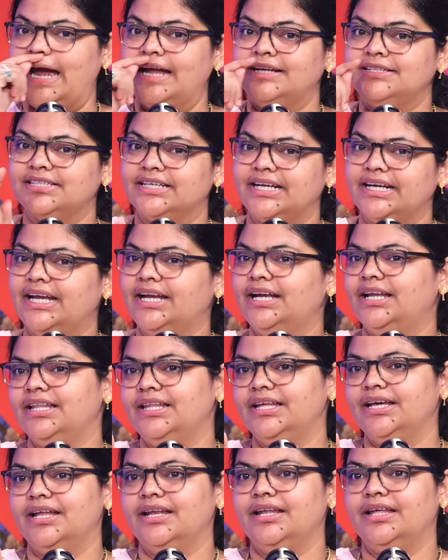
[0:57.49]
ఆన్సర్
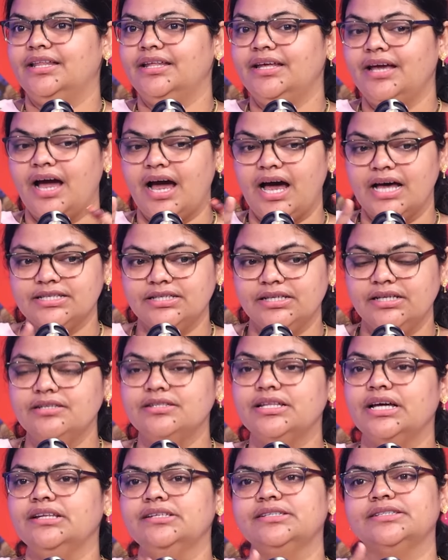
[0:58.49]
ఏంటిది అనేది అసలు
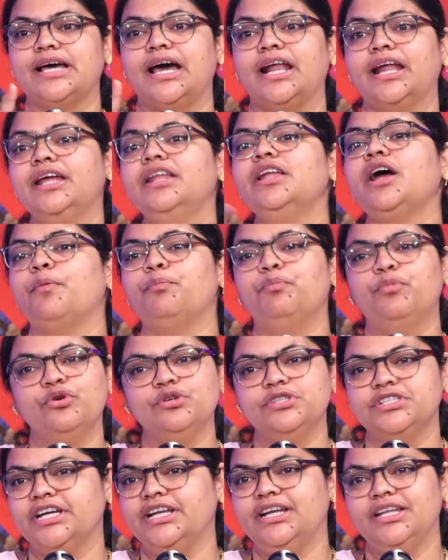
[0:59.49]
దాని సరైన
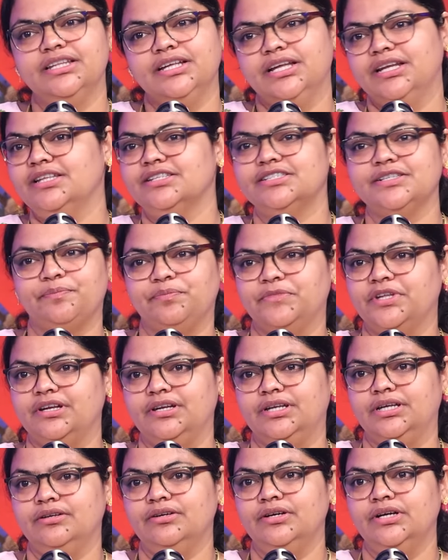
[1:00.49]
అప్రోచ్ ఏంటిది అనేది
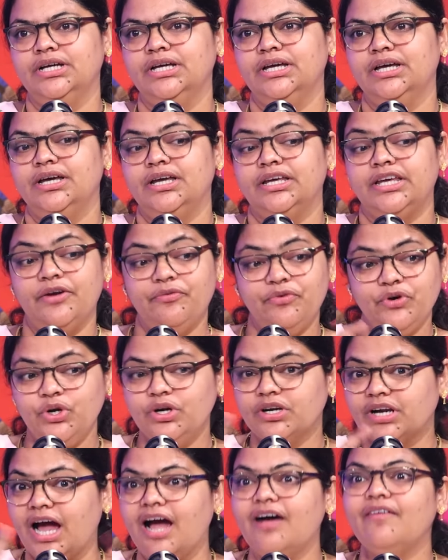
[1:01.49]
చెప్తాను నేను
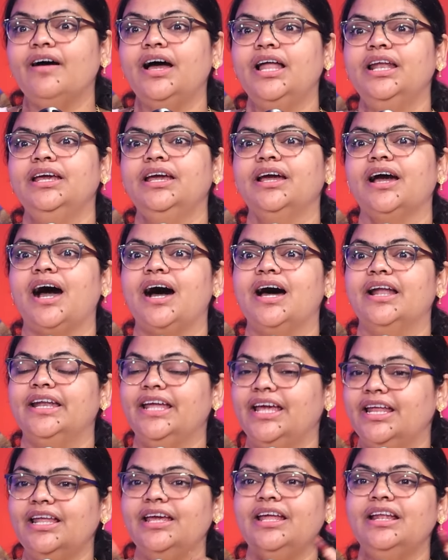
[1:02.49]
ఎవరు రావాలి
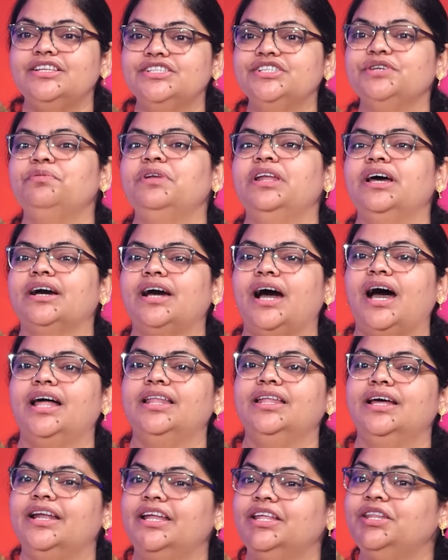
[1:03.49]
నేను ఎలిజిబులా
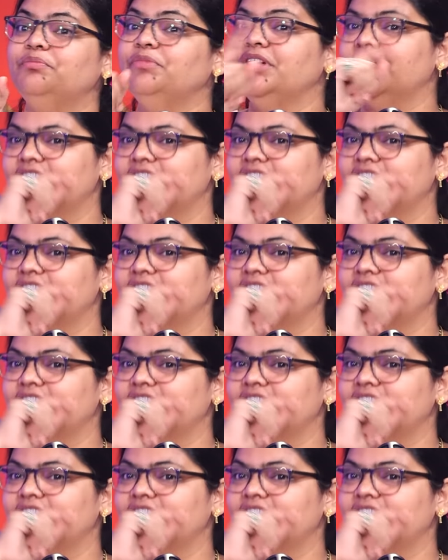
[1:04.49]
కాదా అనేది